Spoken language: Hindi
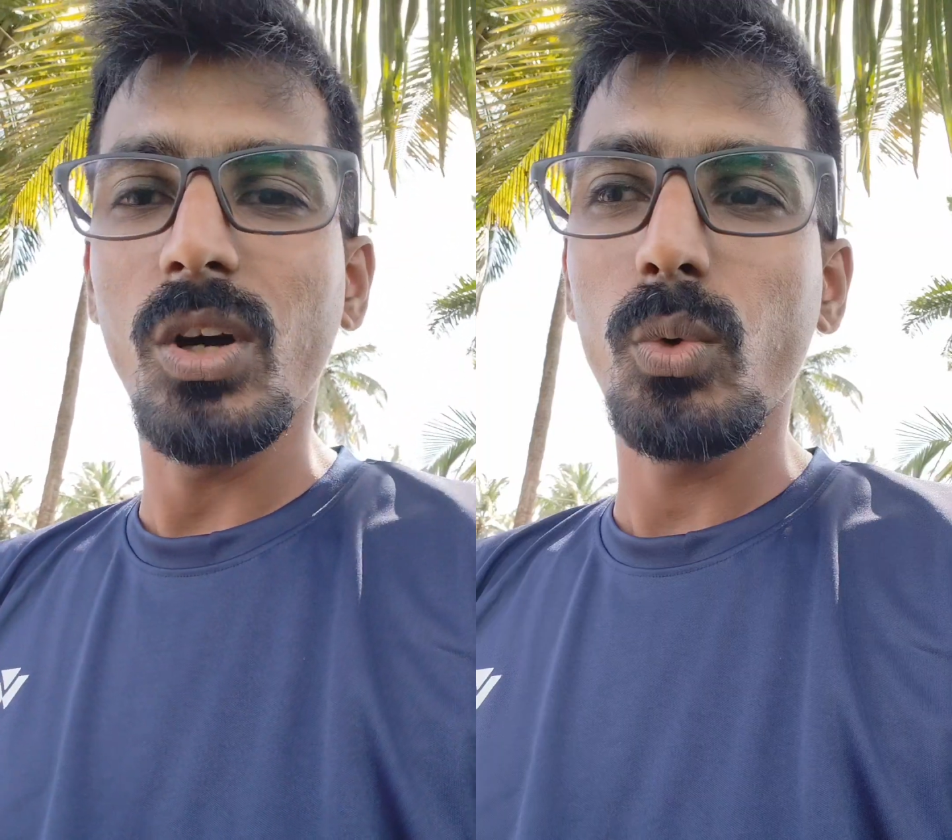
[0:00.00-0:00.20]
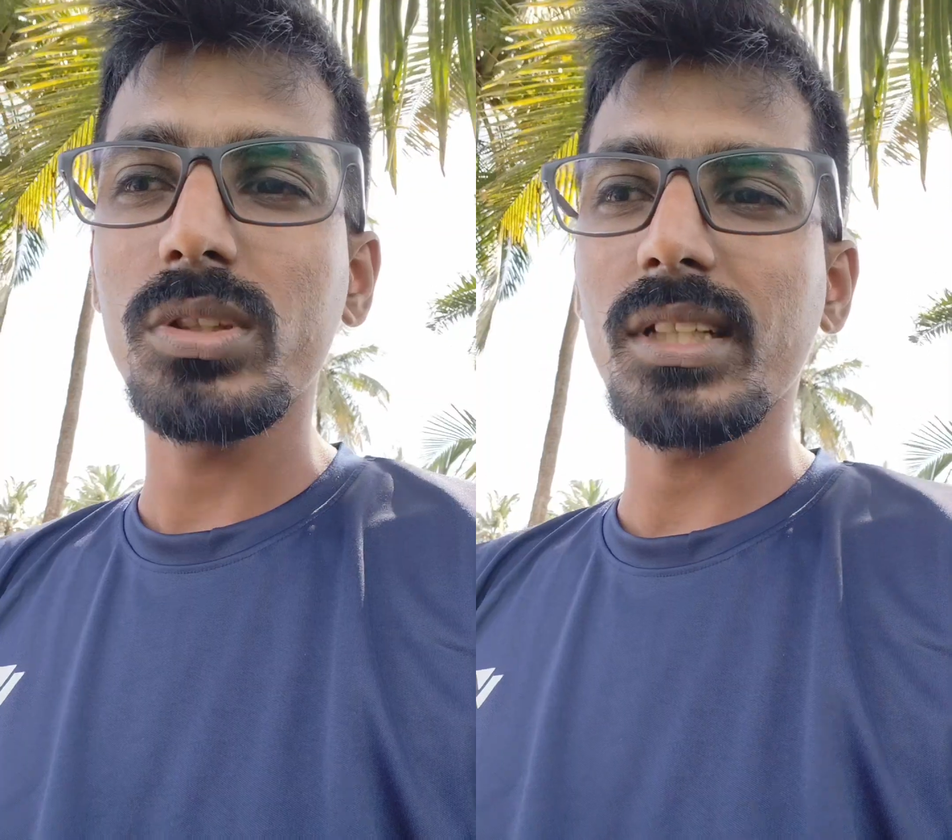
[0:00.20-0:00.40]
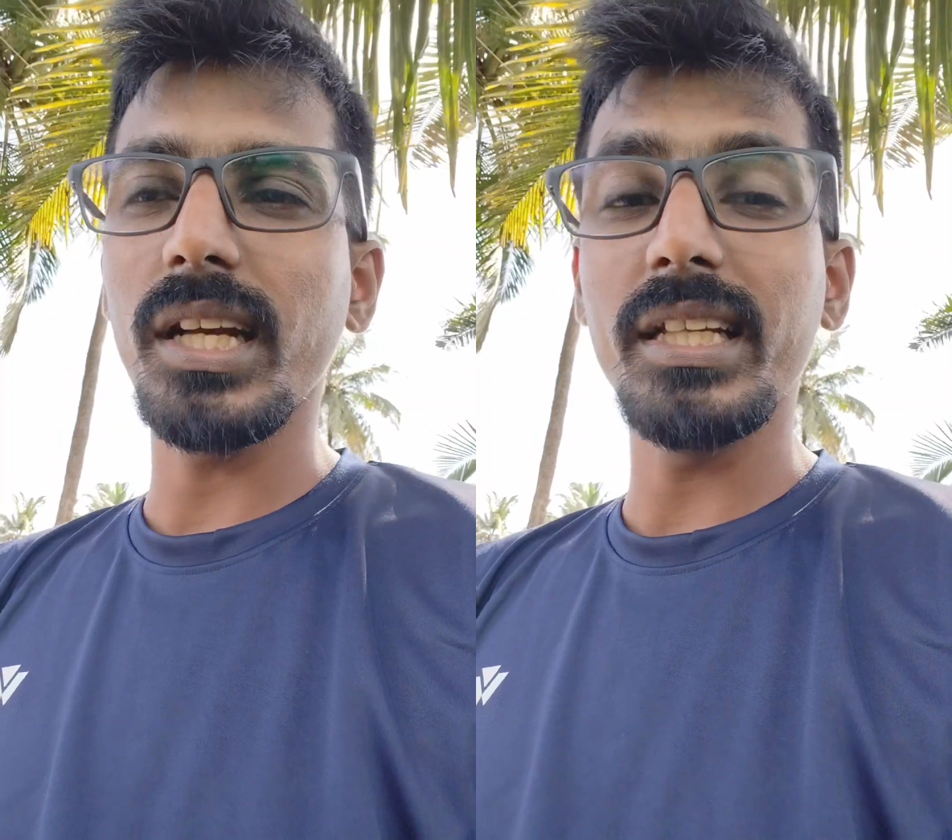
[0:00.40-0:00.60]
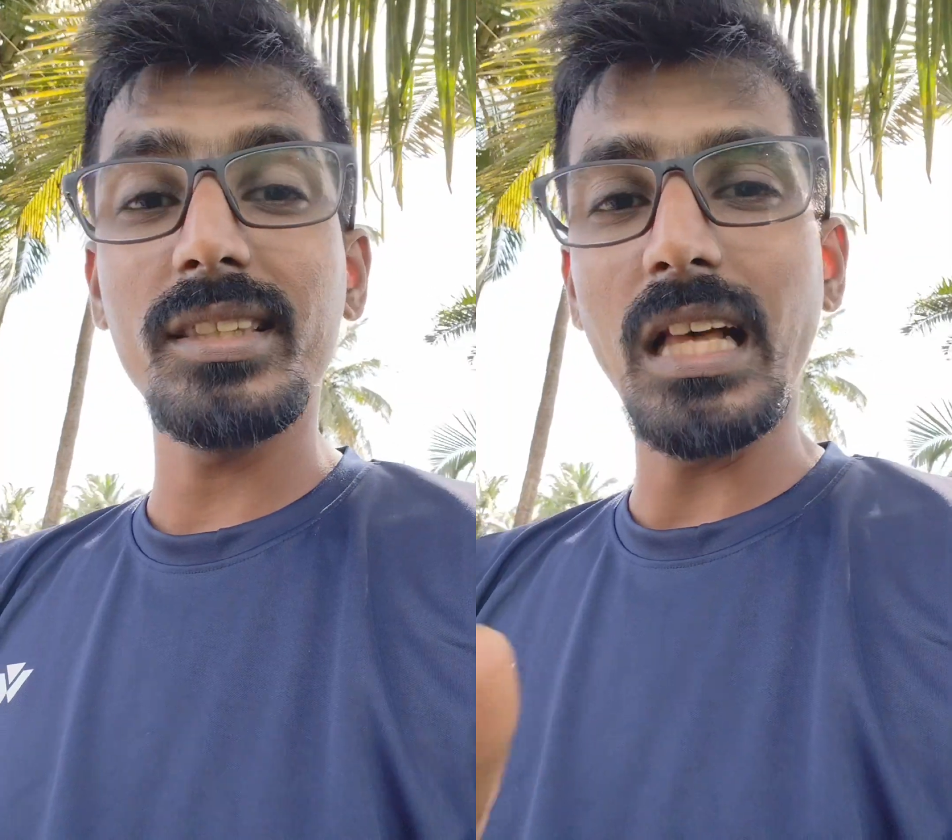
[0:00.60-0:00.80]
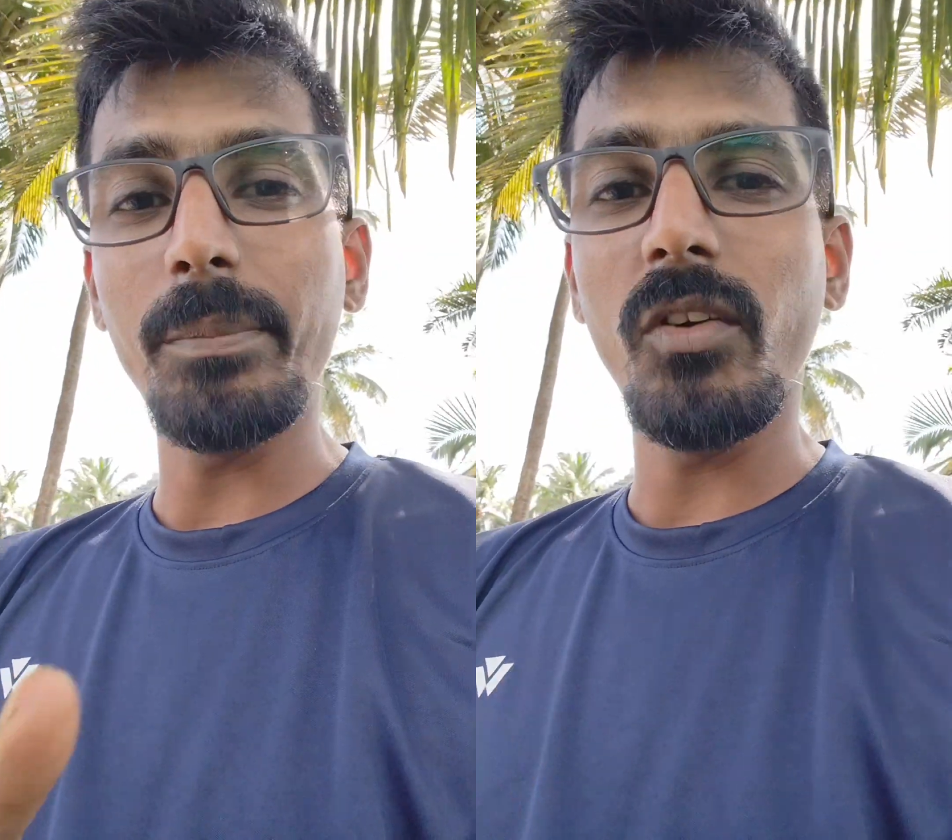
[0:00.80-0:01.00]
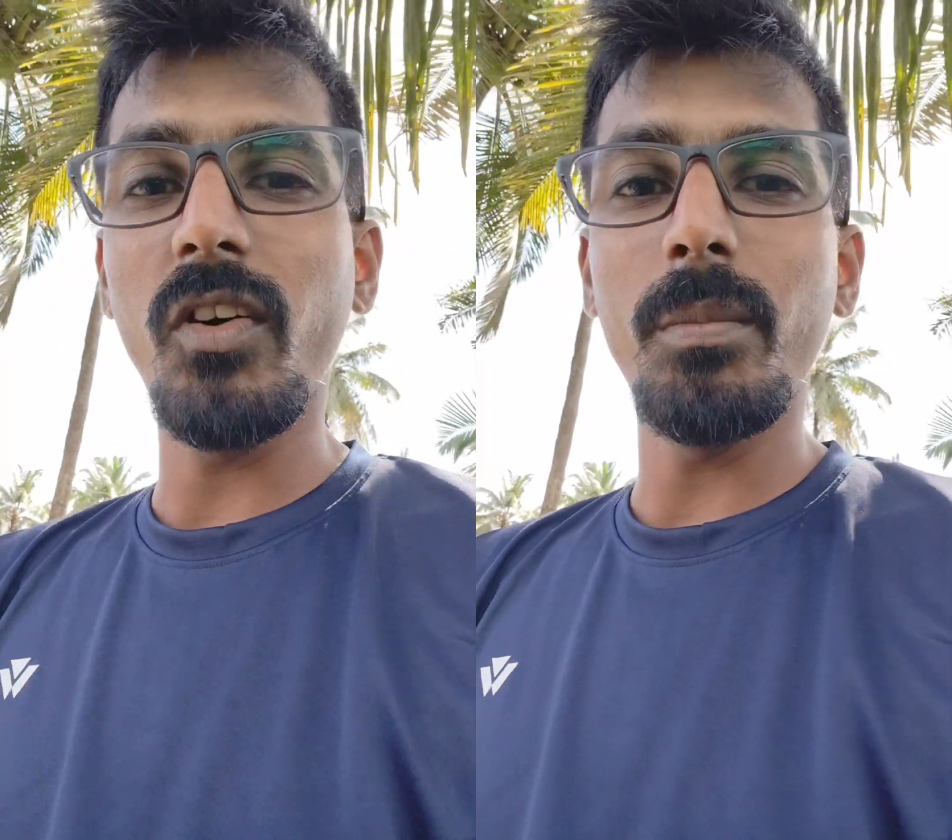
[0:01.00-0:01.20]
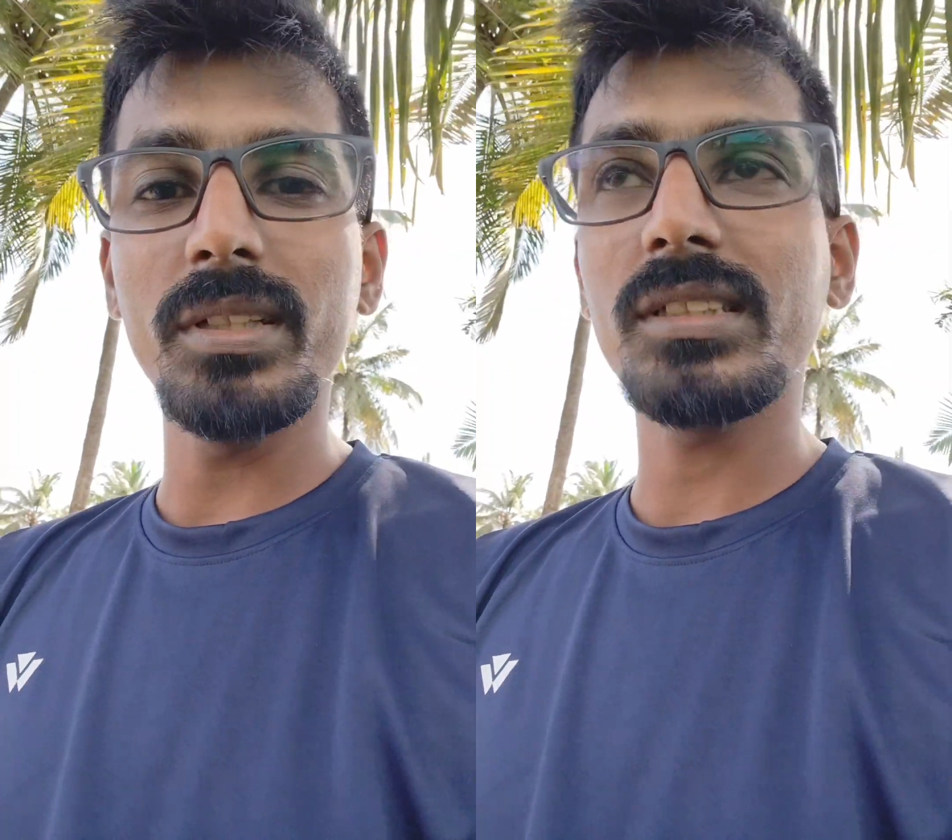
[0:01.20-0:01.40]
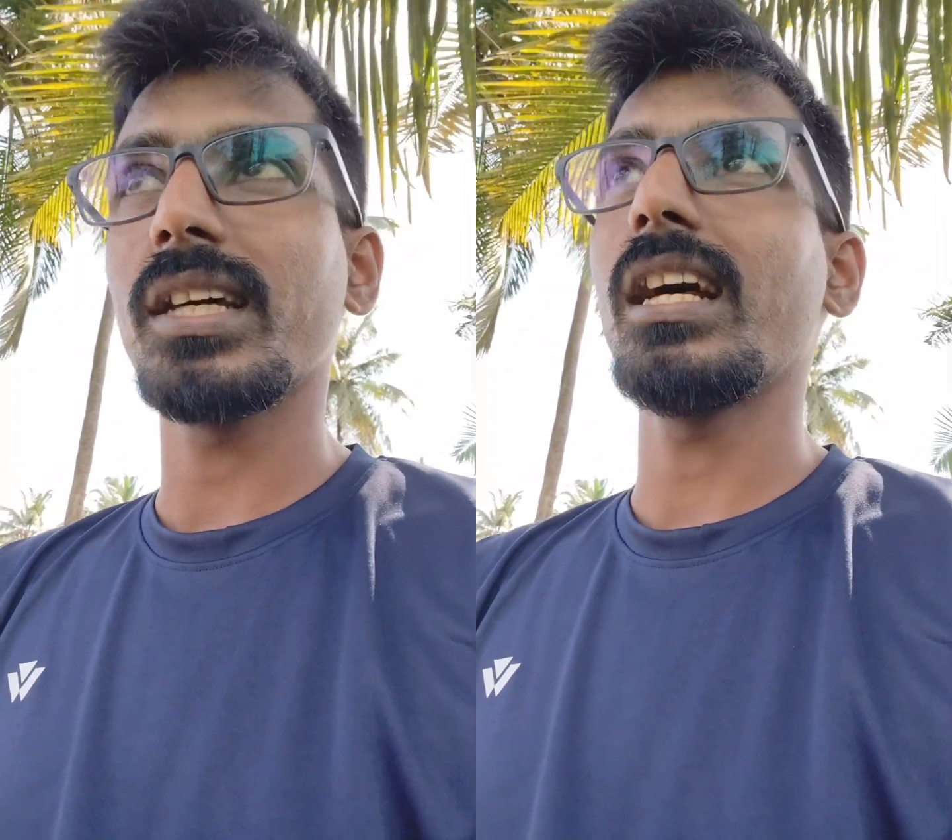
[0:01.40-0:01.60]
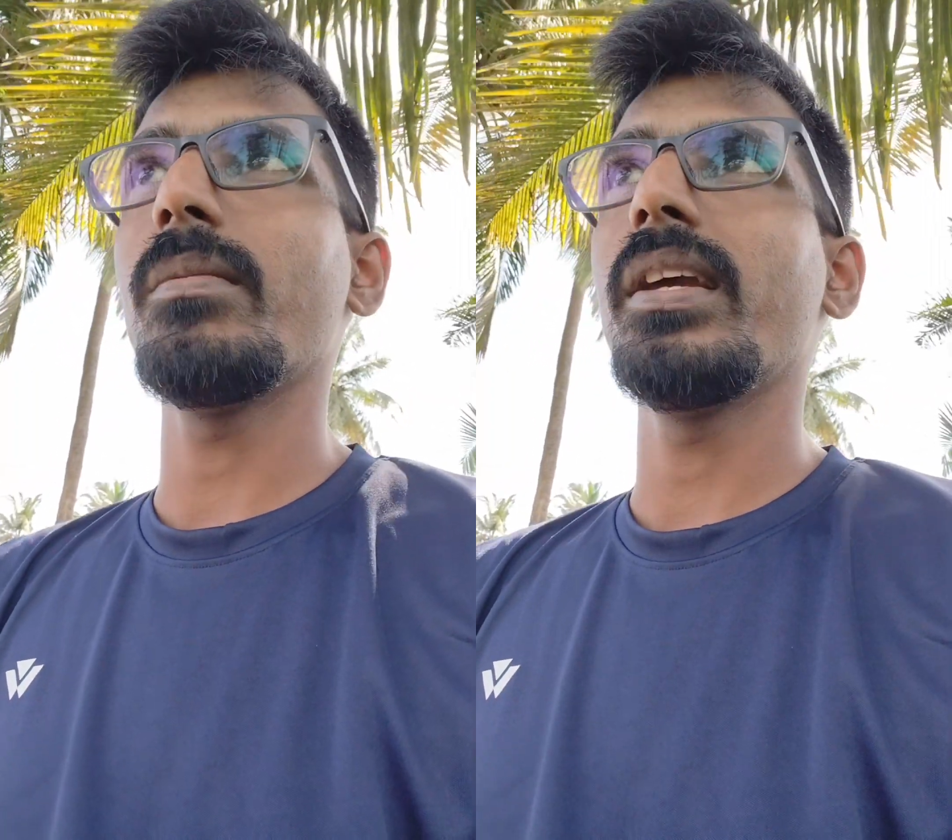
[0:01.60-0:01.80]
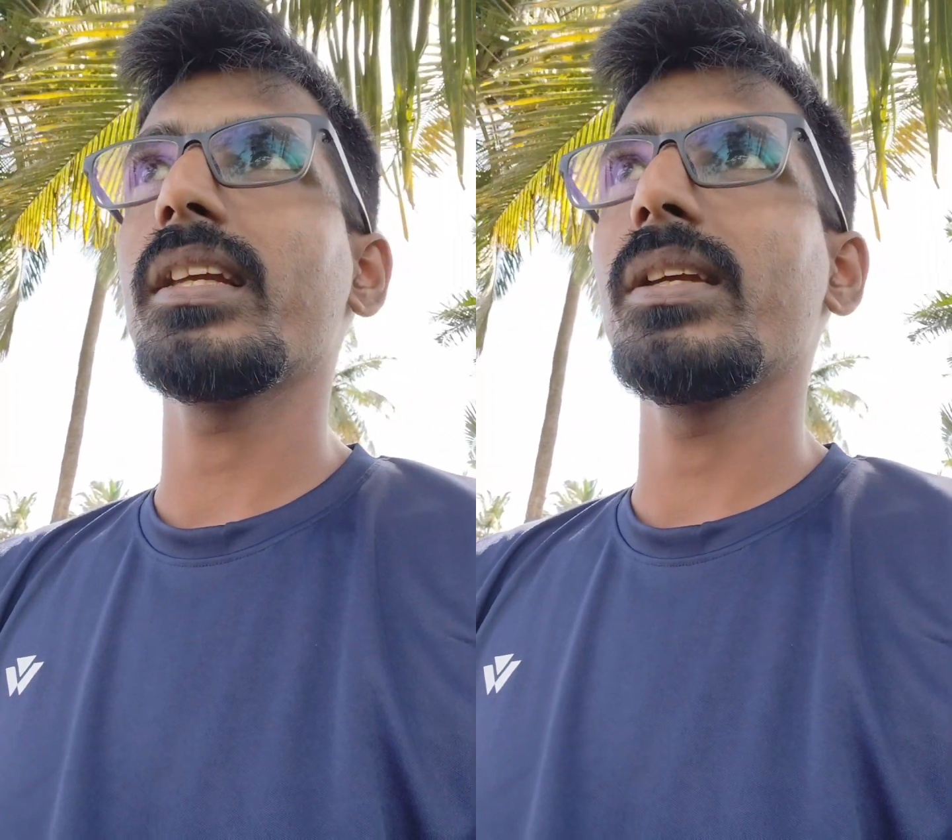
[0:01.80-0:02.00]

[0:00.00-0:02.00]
उसका इतना परफॉर्मेंस ख़राब है